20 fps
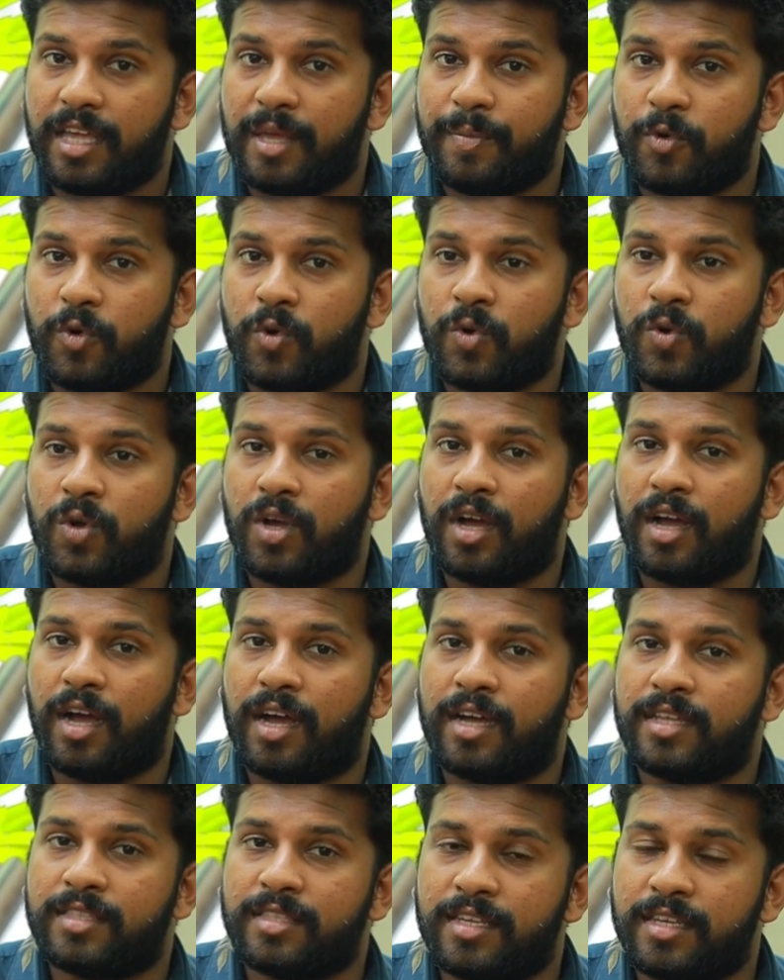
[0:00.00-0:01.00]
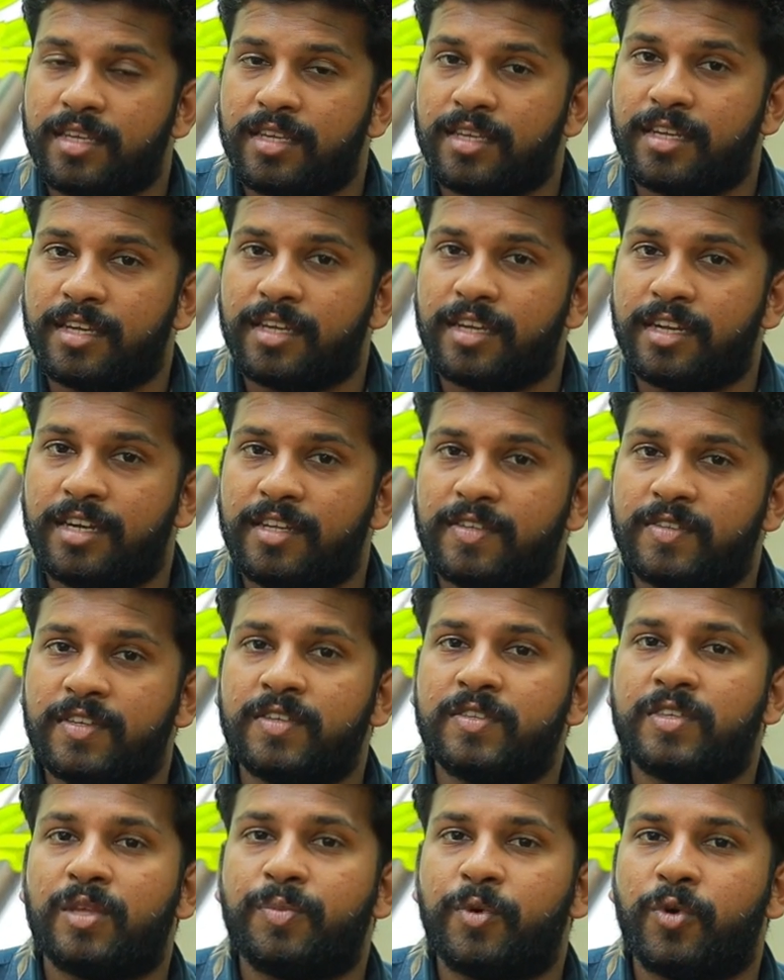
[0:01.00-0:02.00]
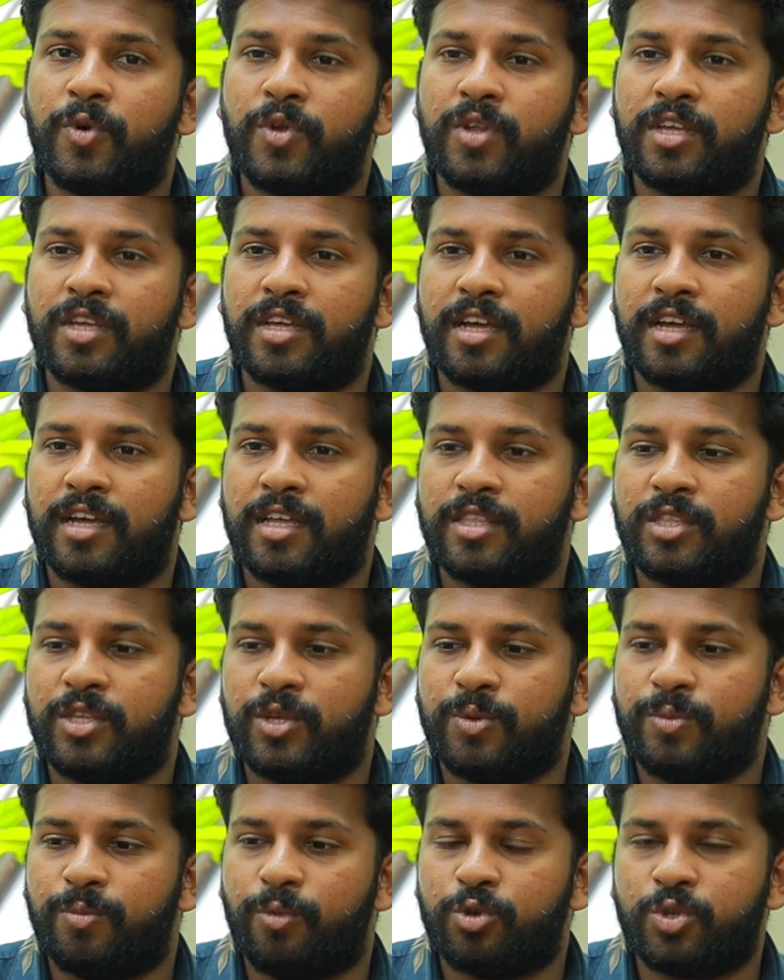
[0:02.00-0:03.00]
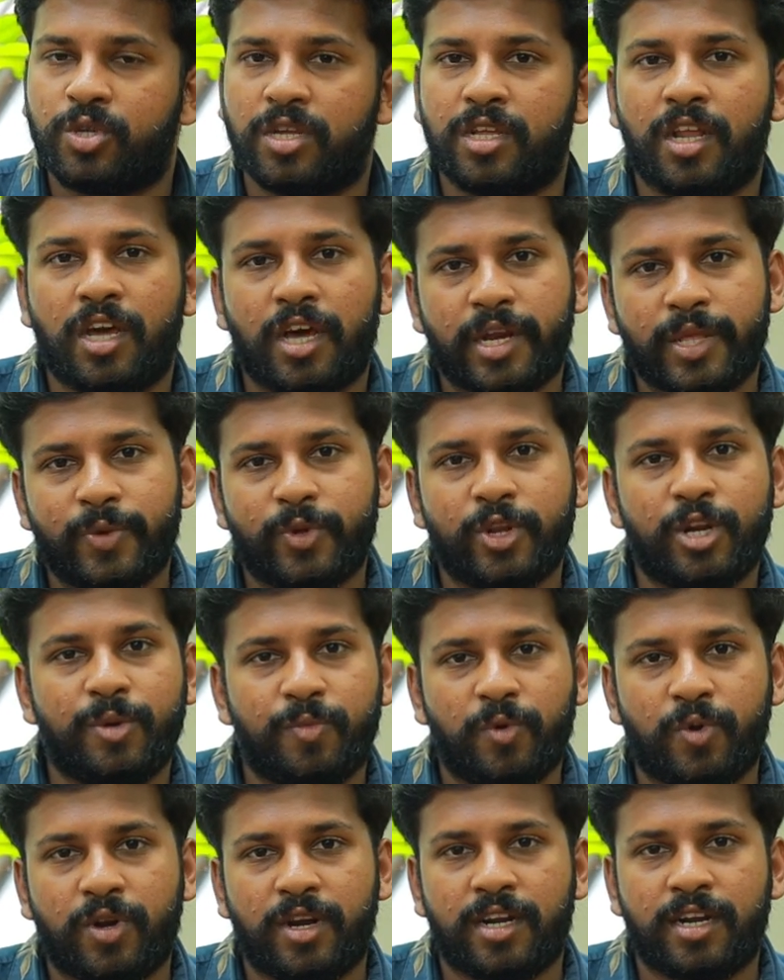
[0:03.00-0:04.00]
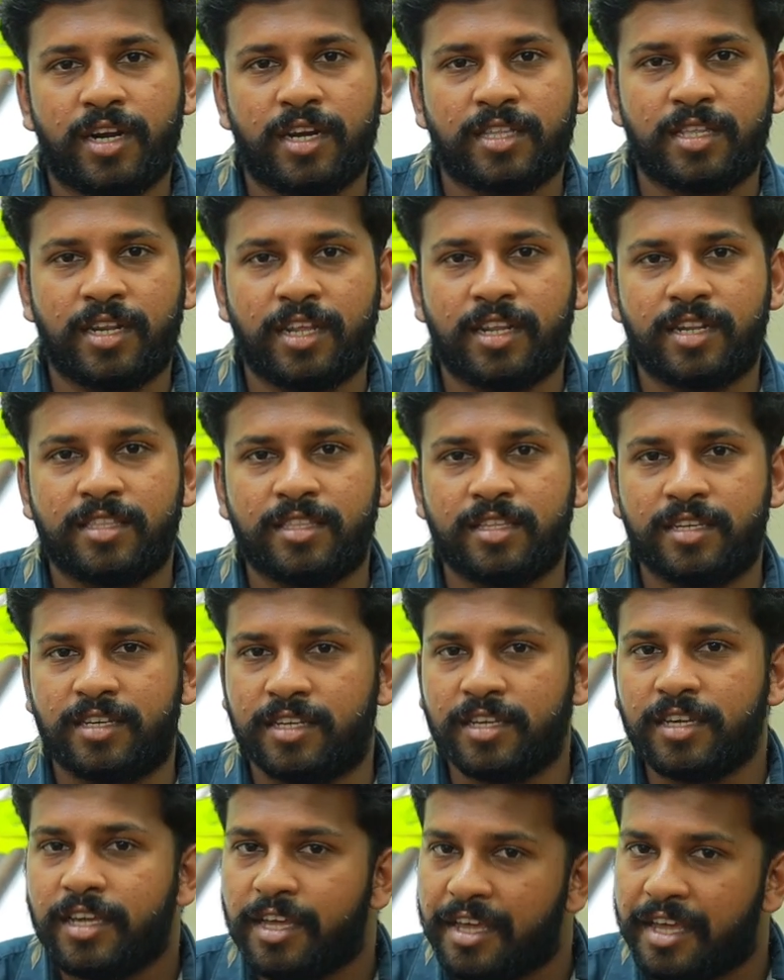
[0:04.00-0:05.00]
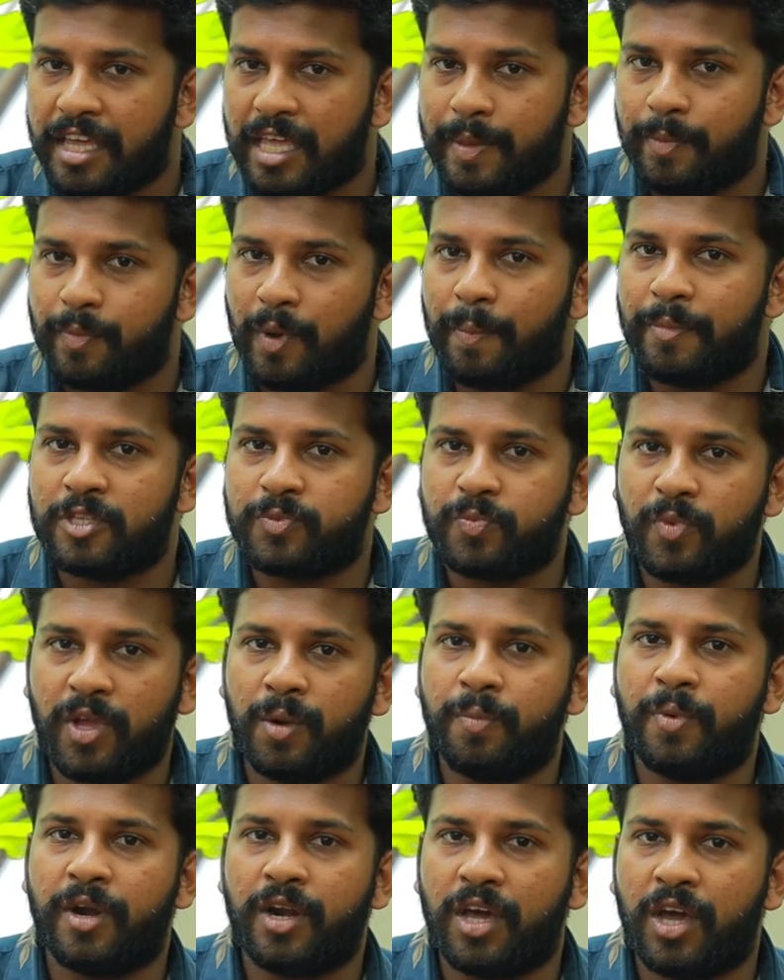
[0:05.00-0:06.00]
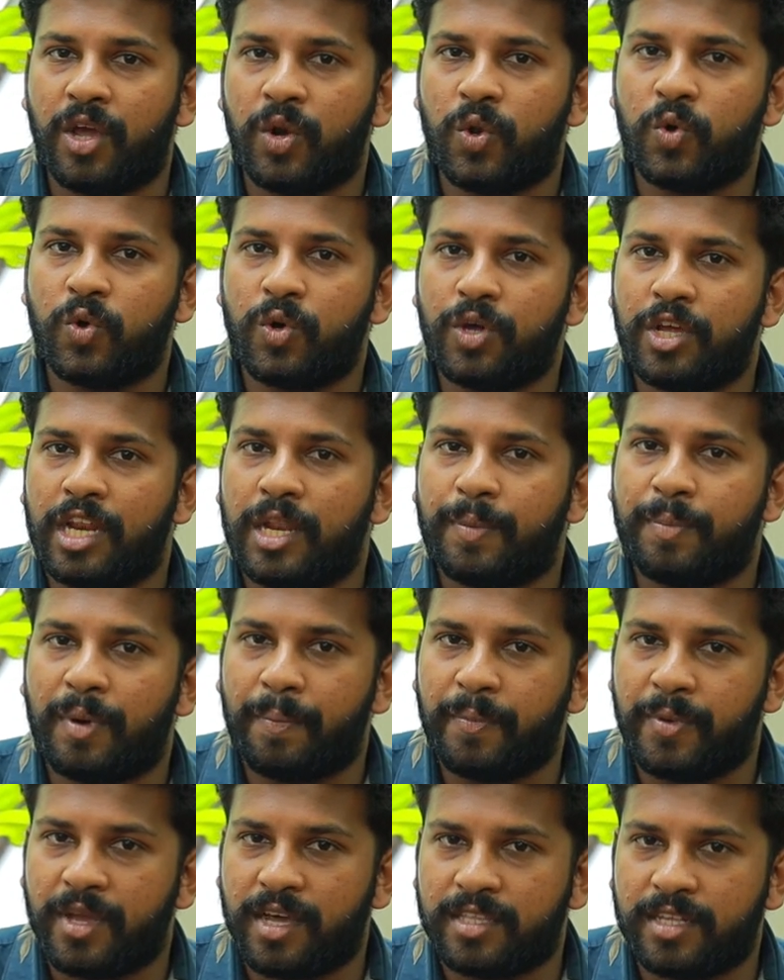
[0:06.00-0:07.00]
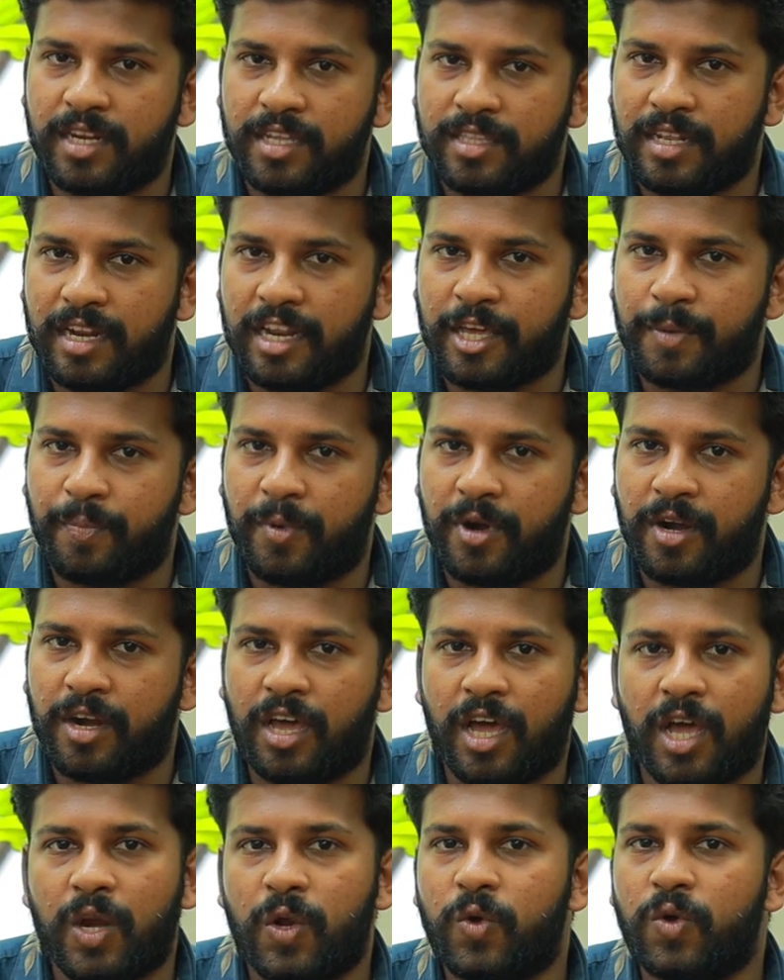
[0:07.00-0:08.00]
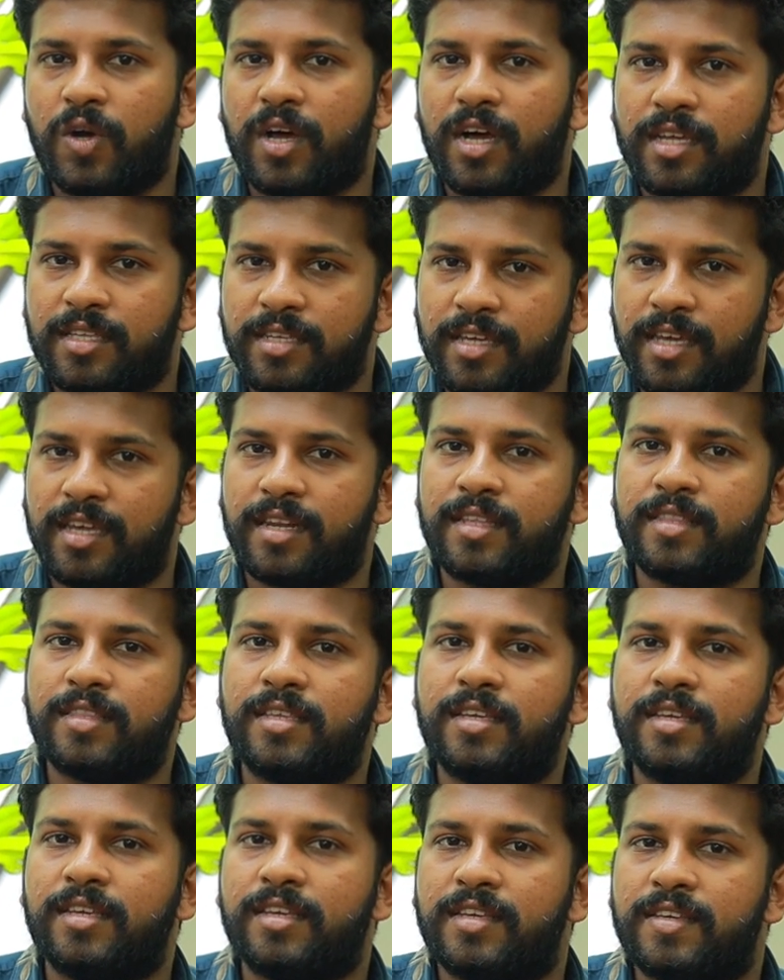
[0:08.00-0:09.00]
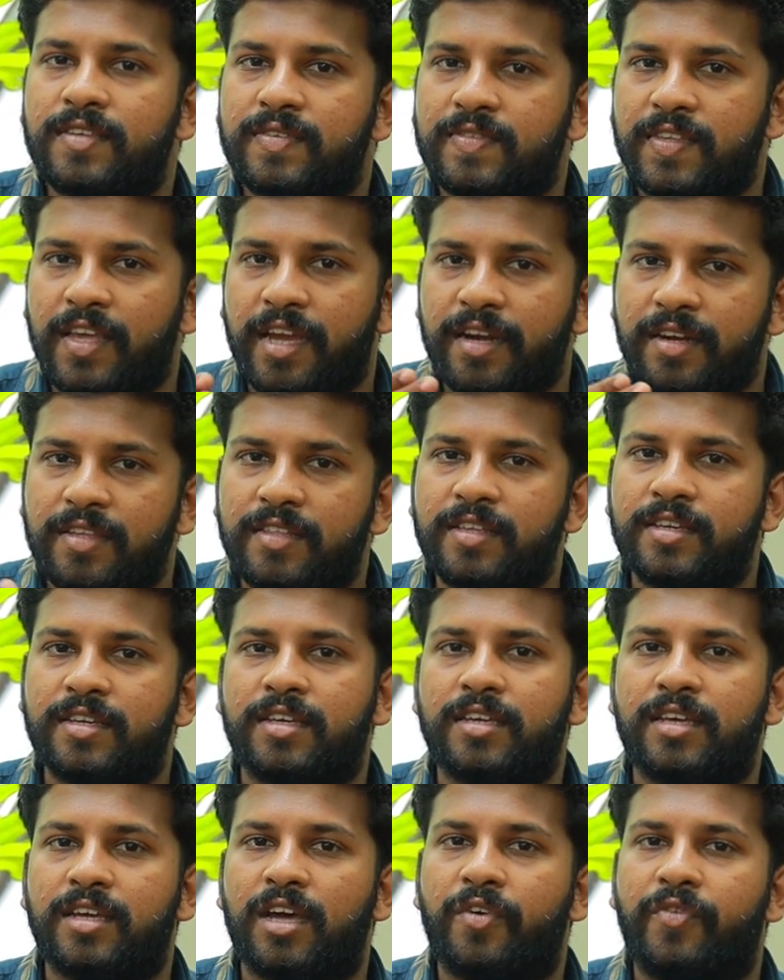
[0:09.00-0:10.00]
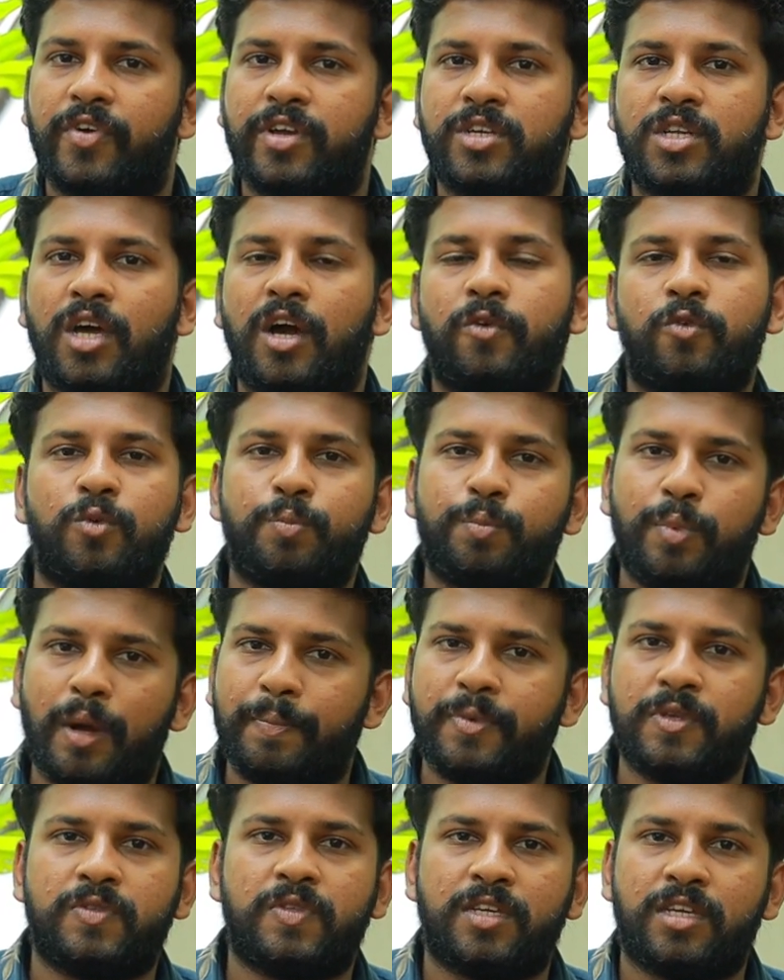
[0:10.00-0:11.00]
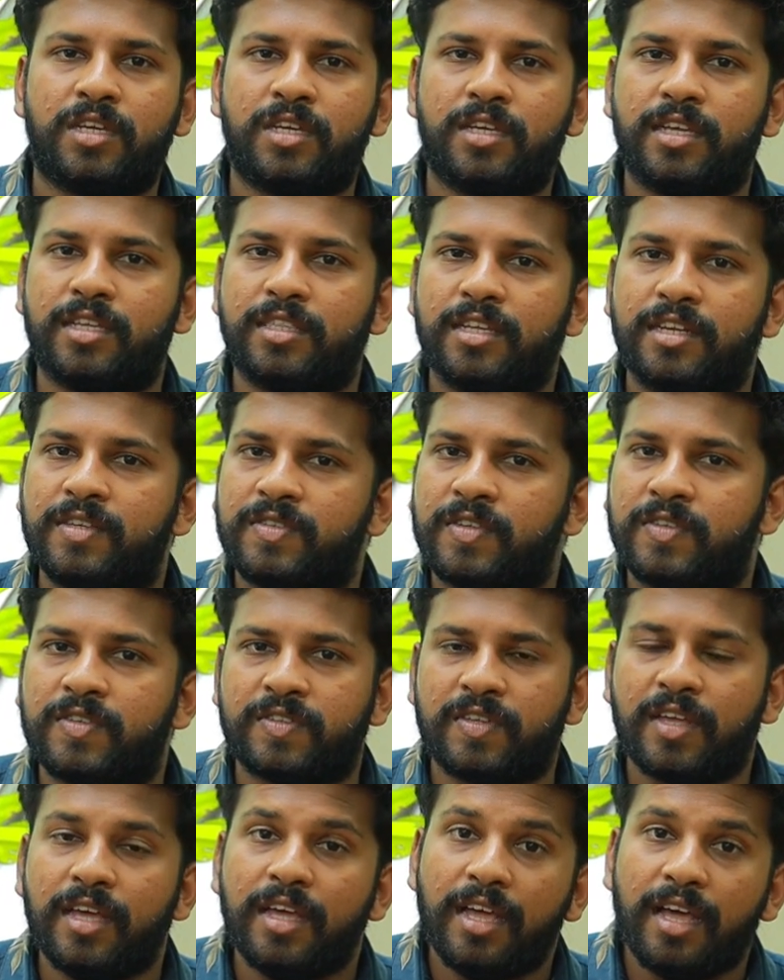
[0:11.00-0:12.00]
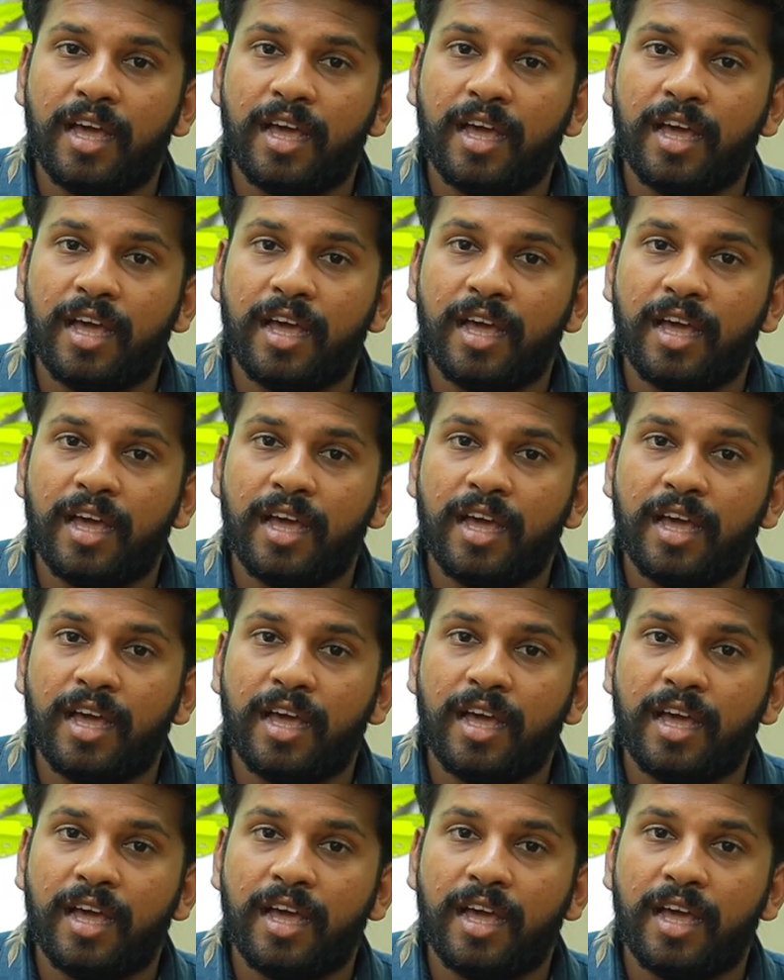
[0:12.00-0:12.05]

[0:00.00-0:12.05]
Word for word: இப்போது அந்த டிசீஸ் இப்போ ஒரு அது மோஷன் ஆர் யூரின் போகிற இடத்துல இருந்துட்டு இப்போ பப்பி ஸ்மெல் பண்ணாலோ இல்லை பப்பி அதுலேருந்து லிக் பண்ணாலோ அங்கேருந்து ஈஸியாகிட்டு இதுக்கு அஃபெக்ட் ஆகும் பப்பீஸுக்கு இந்த டிசீசஸ்